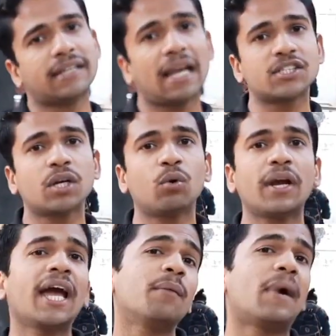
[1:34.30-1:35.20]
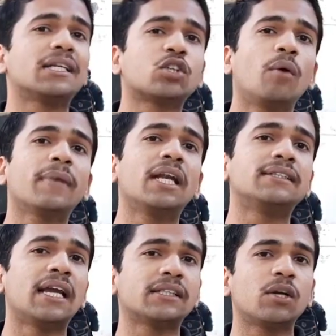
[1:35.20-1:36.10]
सिलेक्शन हो गया या मास कॉम के
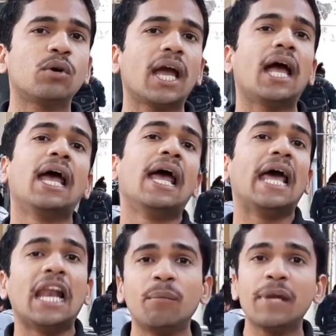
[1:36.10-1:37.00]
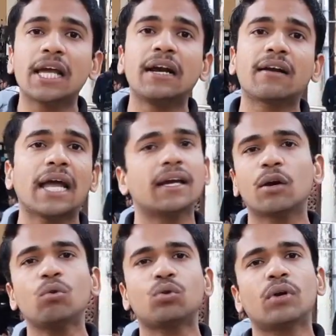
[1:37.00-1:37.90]
लिए सिलेक्शन हो गया एलएलबी के लिए ट्राई
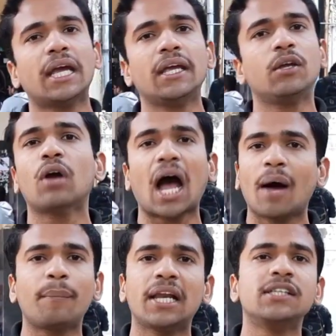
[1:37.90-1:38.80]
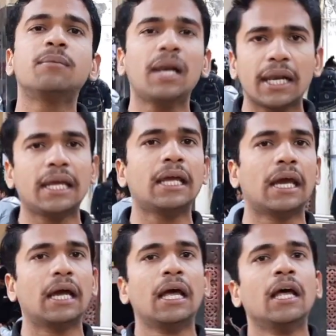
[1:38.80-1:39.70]
कर लूँ तो नहीं आप एलिजिबल नहीं
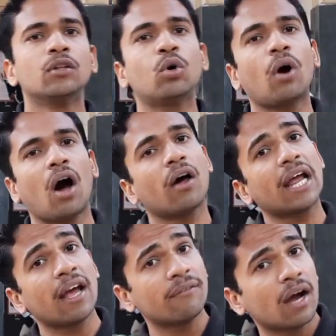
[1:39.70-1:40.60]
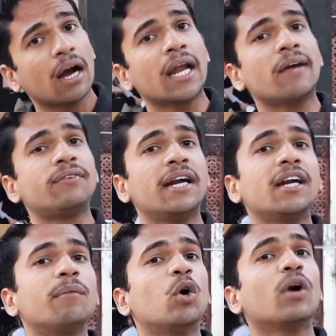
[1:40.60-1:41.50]
हैं तो और एफ, अगर
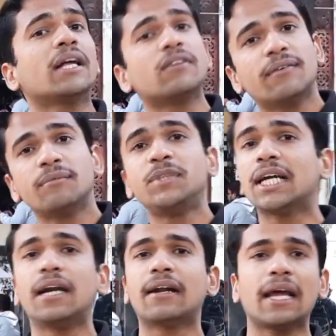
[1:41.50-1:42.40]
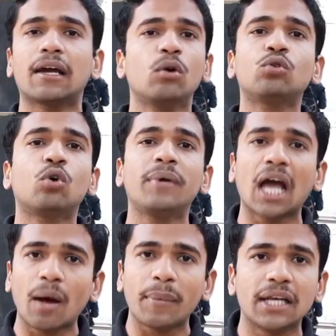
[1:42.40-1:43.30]
एफिलेटेड में हो गया तो एफ के लिए ट्राई कर लूँ तो भी
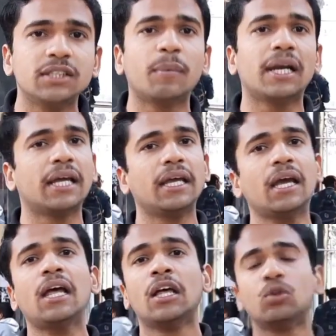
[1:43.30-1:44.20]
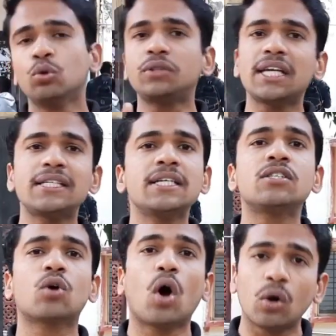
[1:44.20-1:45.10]
आप एलिजिबल नहीं हैं दूसरी
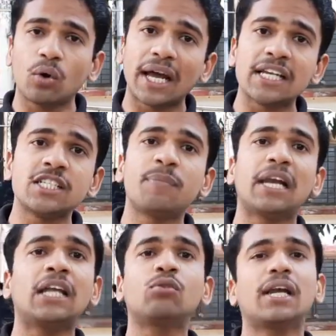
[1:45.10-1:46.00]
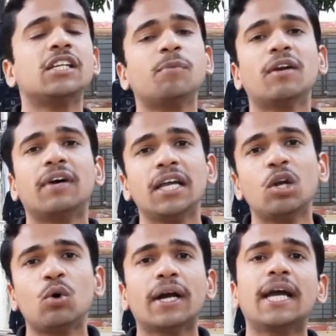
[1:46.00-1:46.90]
चीज़ कौन लोग एलिजिबल हैं तो एलिजिबल वही
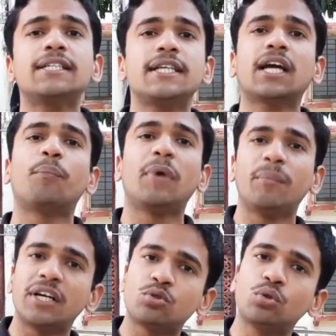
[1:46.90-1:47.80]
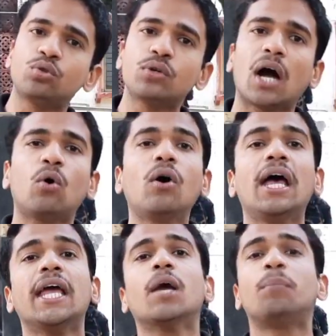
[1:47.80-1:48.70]
लोग हैं जिनका पेमेंट छूट चुका हो
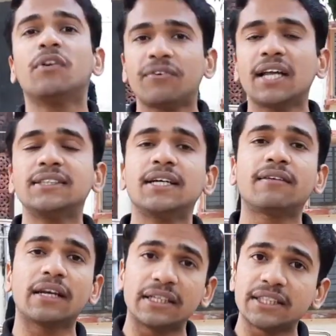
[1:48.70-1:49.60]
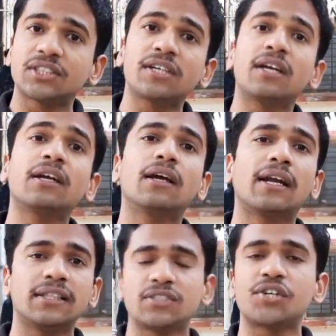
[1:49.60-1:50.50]
या प्रिफरेंस एंट्री रजिस्टर
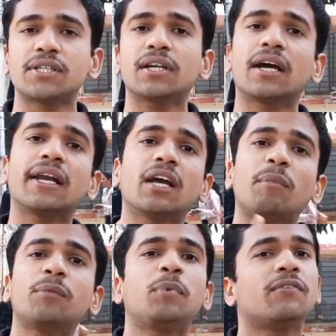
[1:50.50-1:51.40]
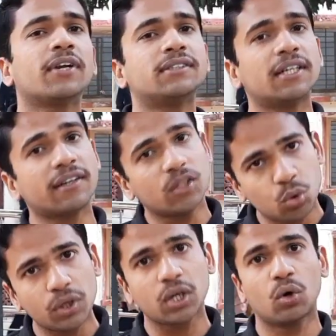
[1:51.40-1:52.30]
रजिस्ट्रेशन करने के बाद प्रिफरेंस एंट्री
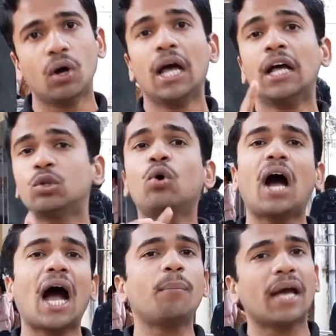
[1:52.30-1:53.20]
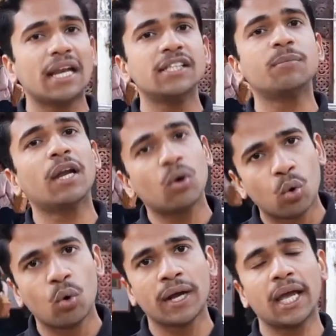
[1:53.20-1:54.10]
छूटी हो तो आप एलिजिबल
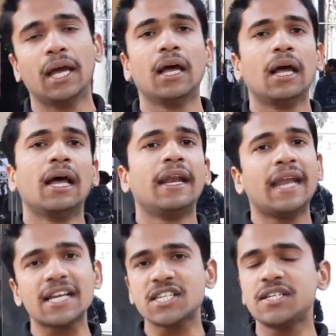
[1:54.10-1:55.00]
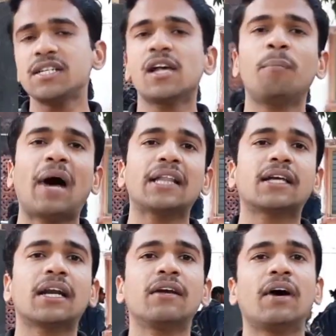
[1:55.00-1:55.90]
होंगे नेक्स्ट चीज़ हम बात
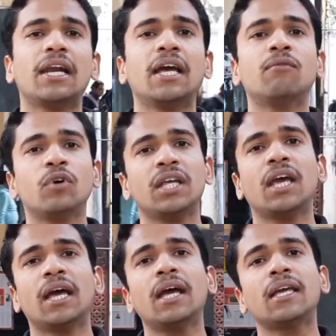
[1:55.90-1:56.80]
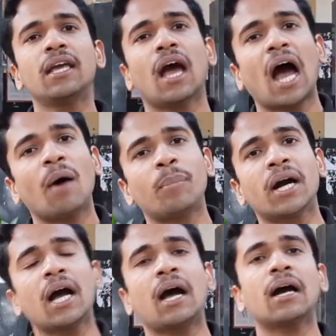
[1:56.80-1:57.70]
करने वाले हैं वो ये है कि
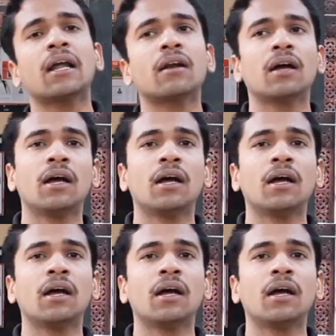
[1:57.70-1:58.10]
आपका अगर